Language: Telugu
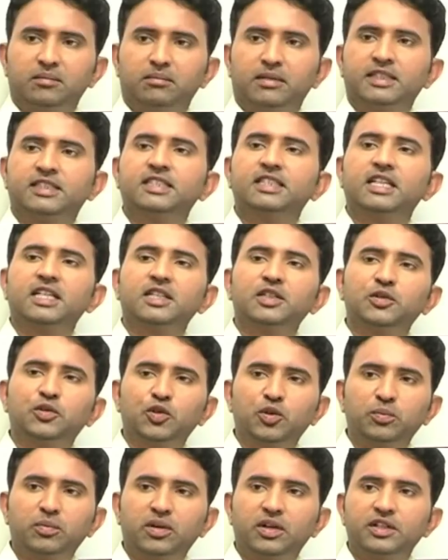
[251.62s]
మధ్యతరగతి
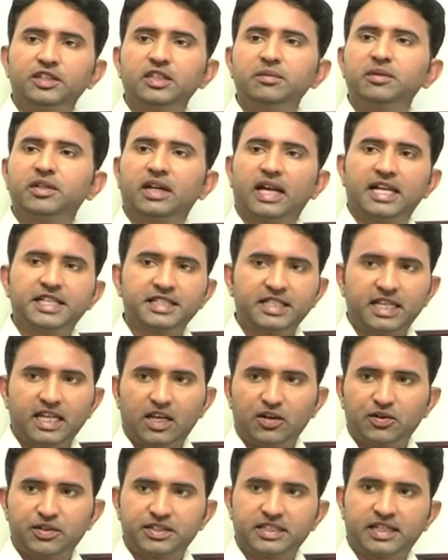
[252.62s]
కుటుంబం నుంచి మీరు
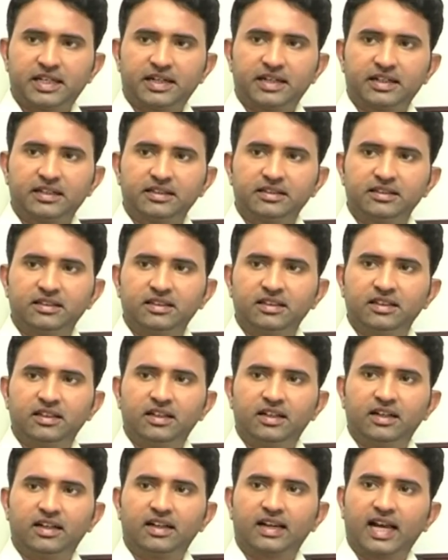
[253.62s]
రాజకీయాల్లోకి వచ్చారండి
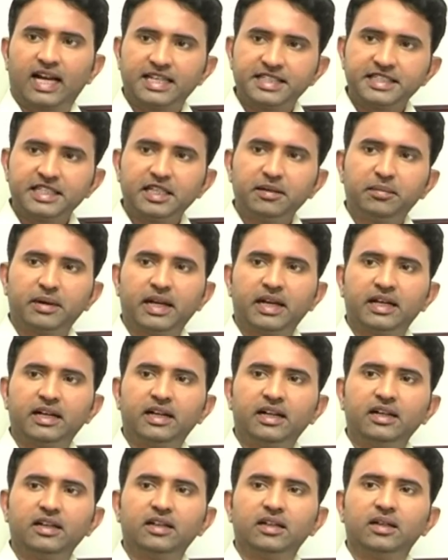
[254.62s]
రాజకీయ
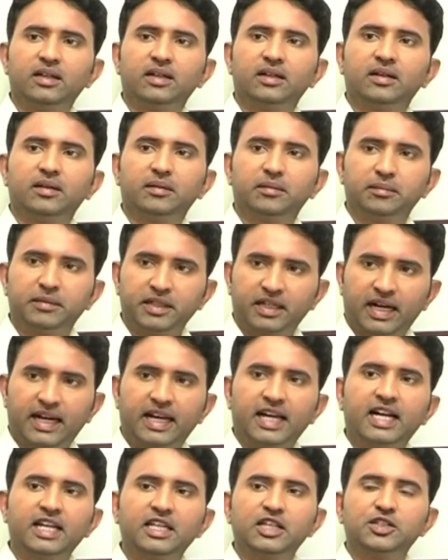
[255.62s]
పరంగా మీకు
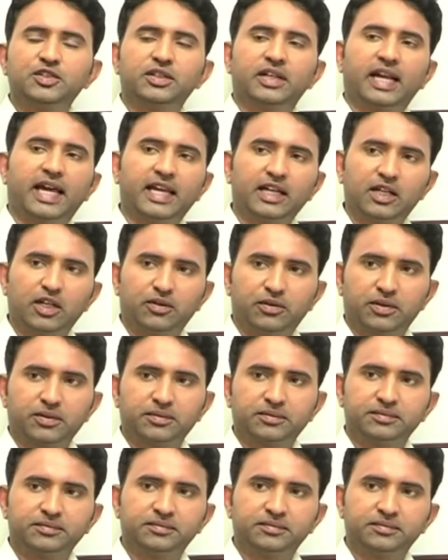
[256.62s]
అండగా నిలిచిన నాయకులు ఎవరు